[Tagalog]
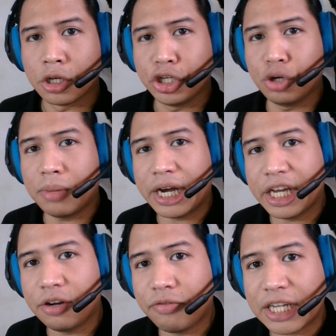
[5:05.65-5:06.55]
Yung mga
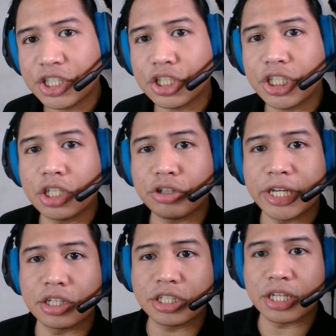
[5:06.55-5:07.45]
investors and
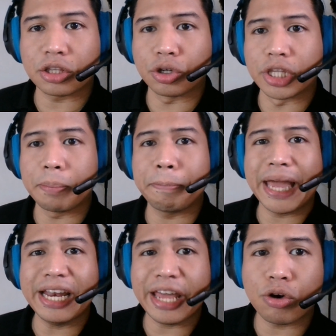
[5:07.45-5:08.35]
traders na to,
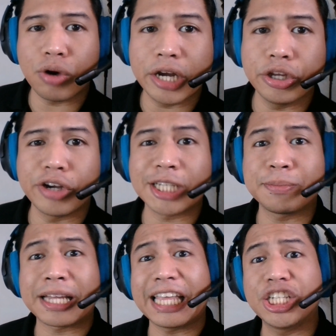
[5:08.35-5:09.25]
depende kung ano yung
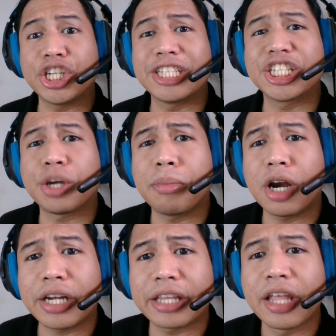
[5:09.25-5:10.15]
expectations sila sa
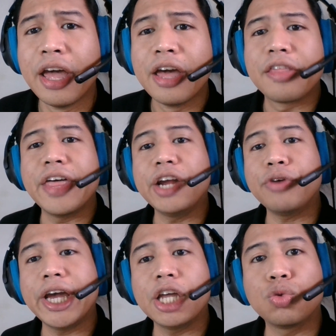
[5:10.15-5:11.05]
market, they
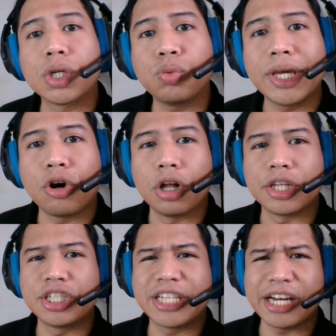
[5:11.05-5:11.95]
create what we call
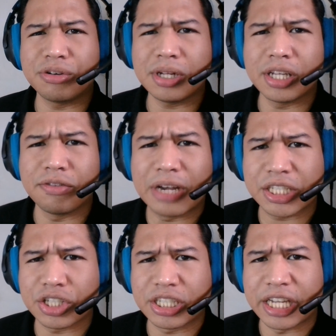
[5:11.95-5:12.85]
the general
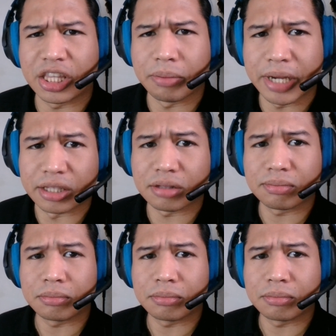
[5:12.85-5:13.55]
investor sentiment.